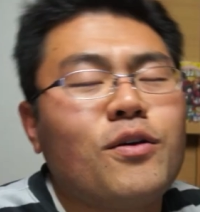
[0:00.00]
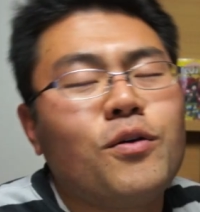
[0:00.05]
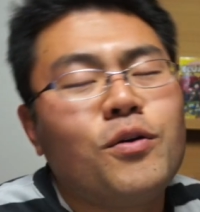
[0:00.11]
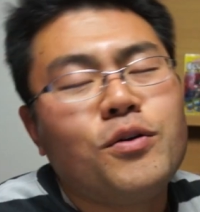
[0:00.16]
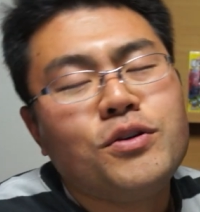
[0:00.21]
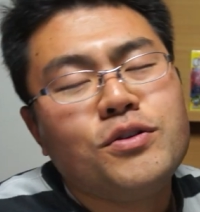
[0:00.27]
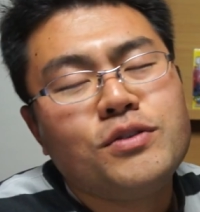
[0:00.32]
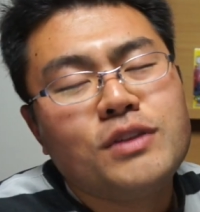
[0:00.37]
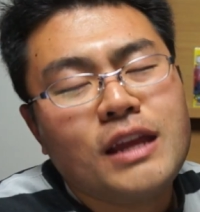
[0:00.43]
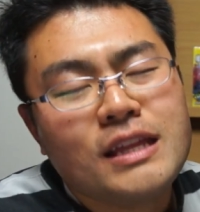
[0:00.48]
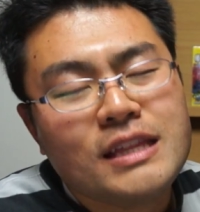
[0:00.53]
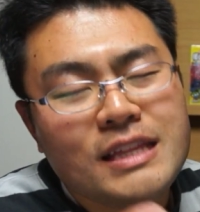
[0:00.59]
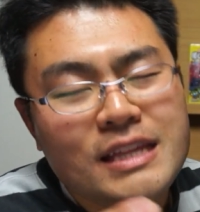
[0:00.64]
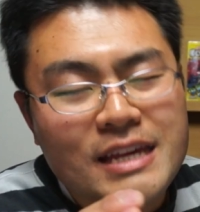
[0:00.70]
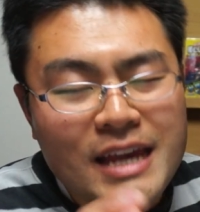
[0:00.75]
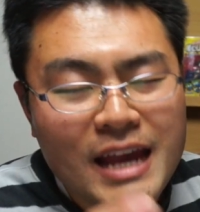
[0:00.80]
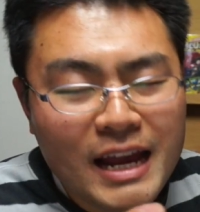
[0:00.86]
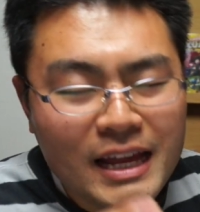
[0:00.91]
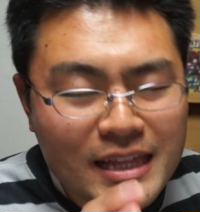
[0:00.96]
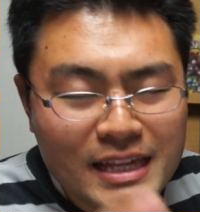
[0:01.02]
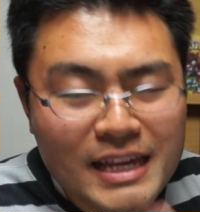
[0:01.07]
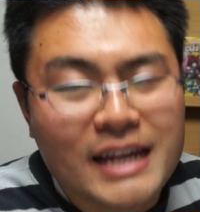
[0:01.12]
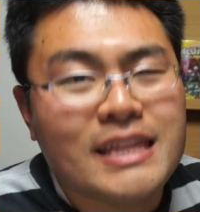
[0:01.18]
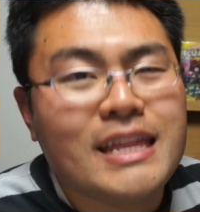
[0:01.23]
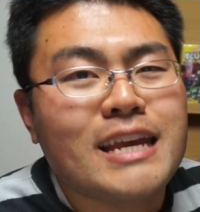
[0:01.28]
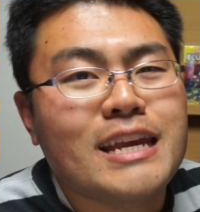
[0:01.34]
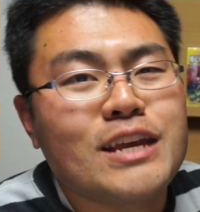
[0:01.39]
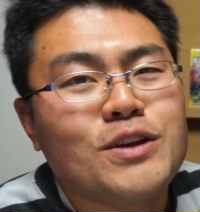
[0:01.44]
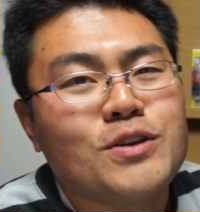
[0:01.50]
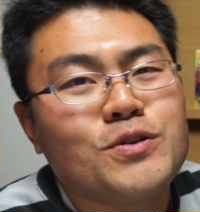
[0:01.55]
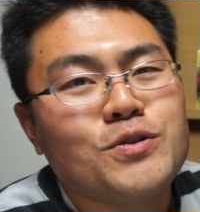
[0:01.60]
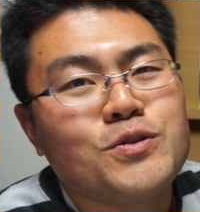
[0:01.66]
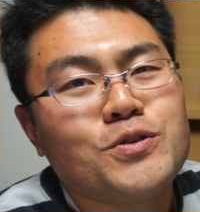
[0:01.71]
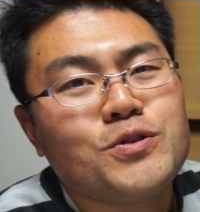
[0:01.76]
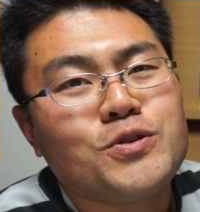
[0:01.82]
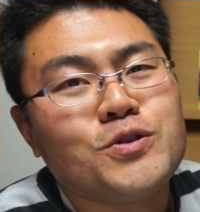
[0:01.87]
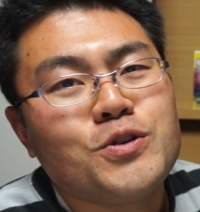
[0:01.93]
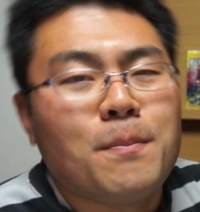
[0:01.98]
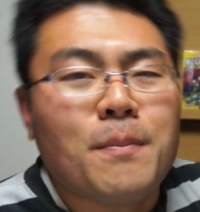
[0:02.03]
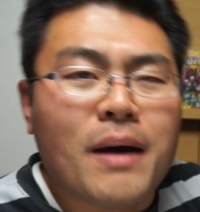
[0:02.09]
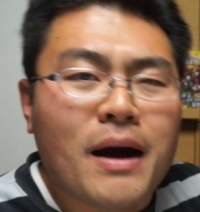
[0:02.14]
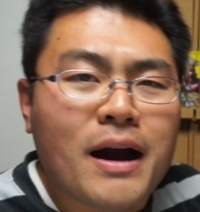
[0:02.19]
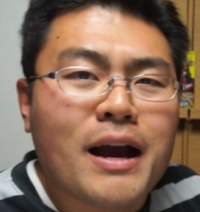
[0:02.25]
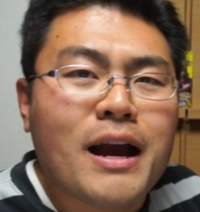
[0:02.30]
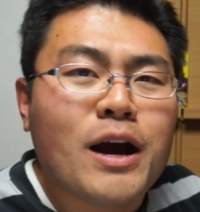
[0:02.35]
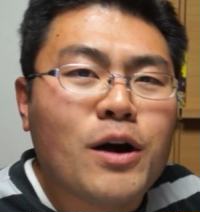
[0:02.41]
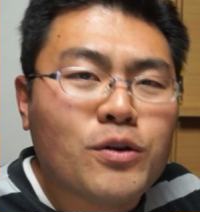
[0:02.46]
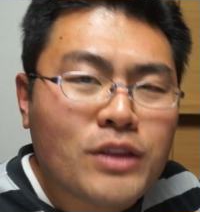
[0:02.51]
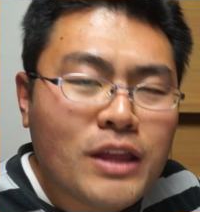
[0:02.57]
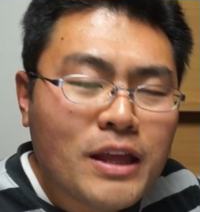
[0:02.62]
こういうね、ニヤニヤできる漫画を